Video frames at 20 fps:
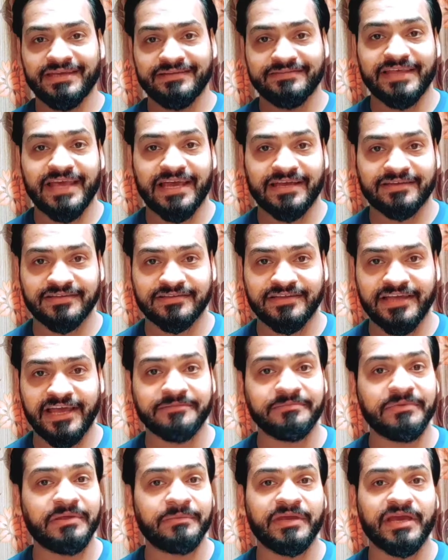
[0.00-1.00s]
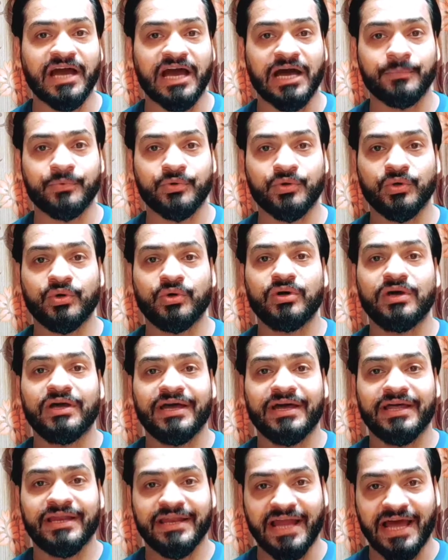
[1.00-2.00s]
इस एक्सरसाइज में भी आपको
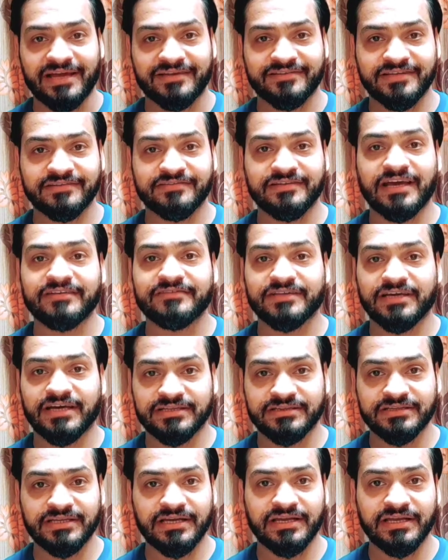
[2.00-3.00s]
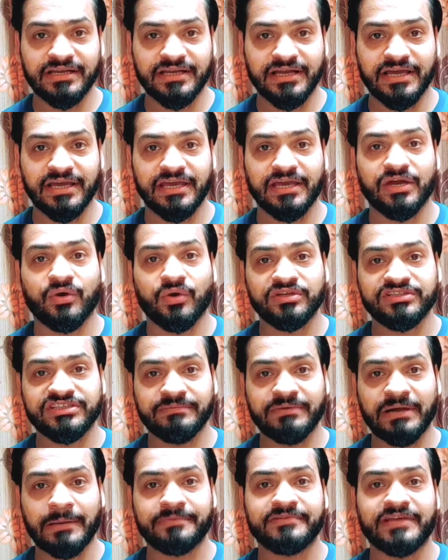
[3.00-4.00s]
नाक से सांस अंदर लेना है और
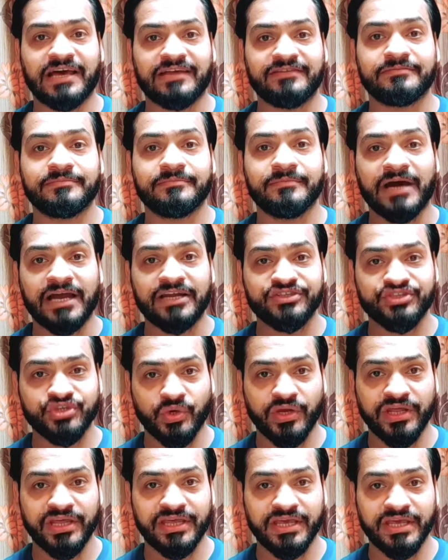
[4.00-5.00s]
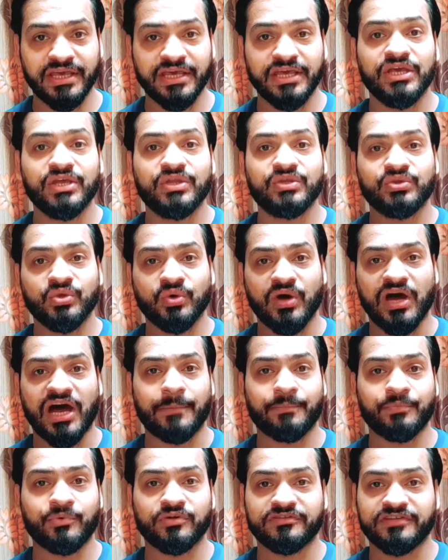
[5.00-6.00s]
जब आप सांस बाहर छोड़ेंगे तो
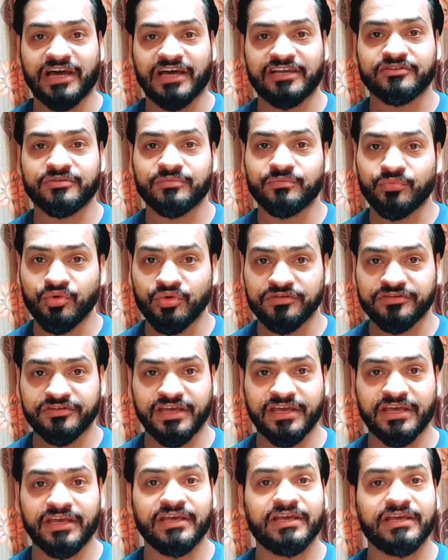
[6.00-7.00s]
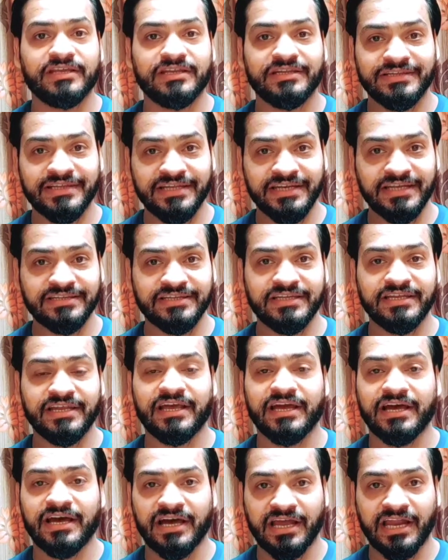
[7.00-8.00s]
आपको सांस मुंह से धीरे
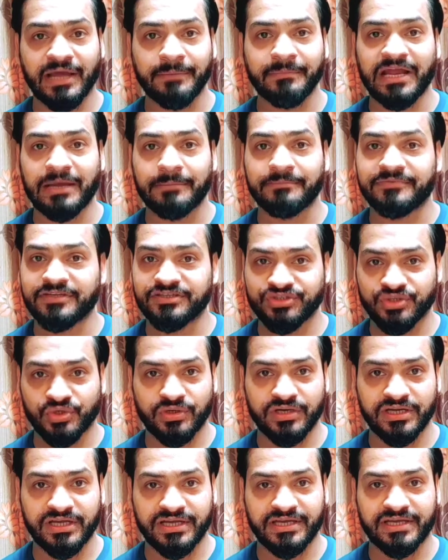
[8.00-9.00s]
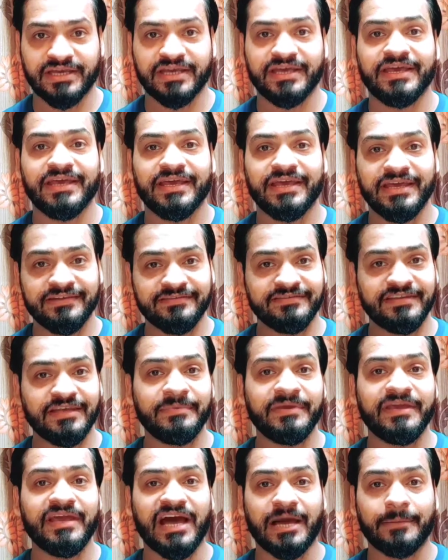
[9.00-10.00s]
धीरे आराम आराम से छोड़ना है
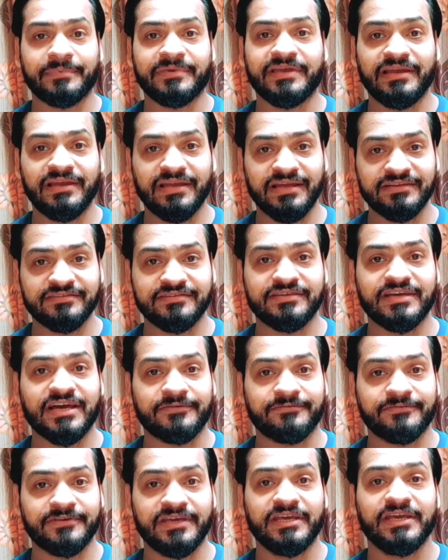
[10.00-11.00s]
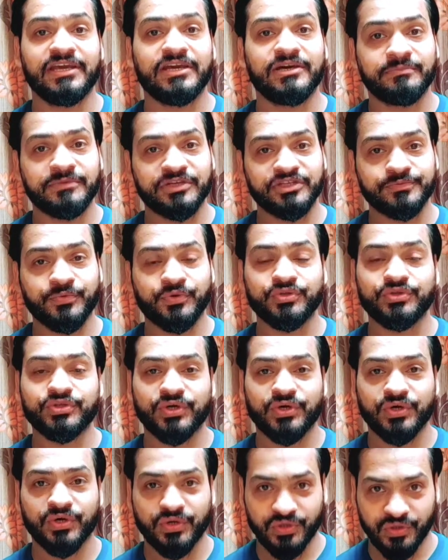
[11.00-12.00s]
इससे भी आपके लंग्स काफ़ी
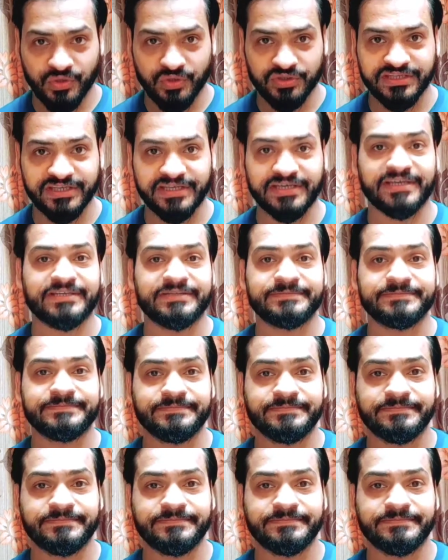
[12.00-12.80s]
मजबूत होते हैं